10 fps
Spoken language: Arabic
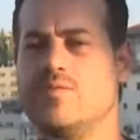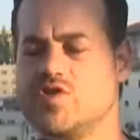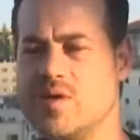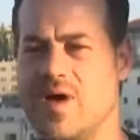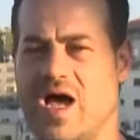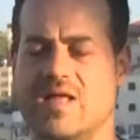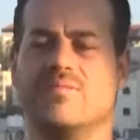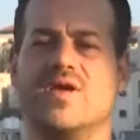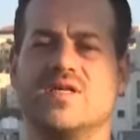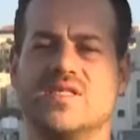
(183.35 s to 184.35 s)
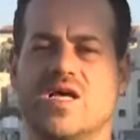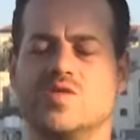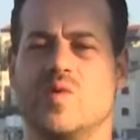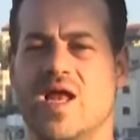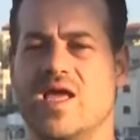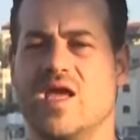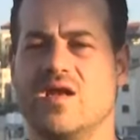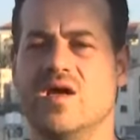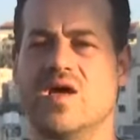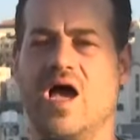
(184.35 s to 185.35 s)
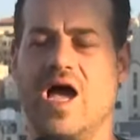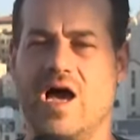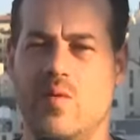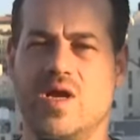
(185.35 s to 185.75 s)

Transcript: يصب أحد بالرصاص ولكن حاول